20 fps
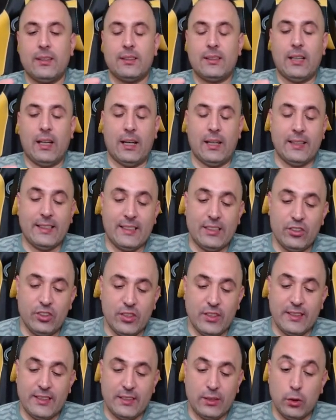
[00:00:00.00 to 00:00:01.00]
daha
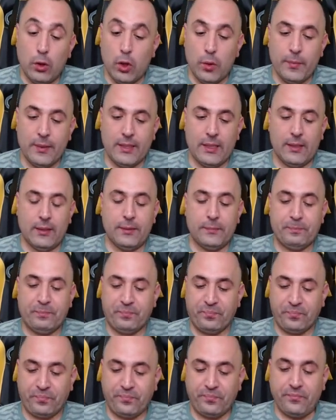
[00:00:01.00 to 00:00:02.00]
ikinci arayı görmeden
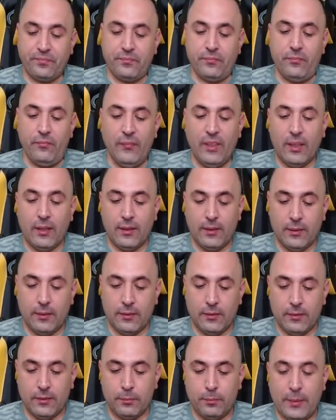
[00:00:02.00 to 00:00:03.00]

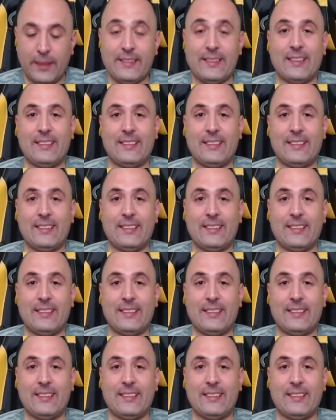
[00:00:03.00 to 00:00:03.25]
pes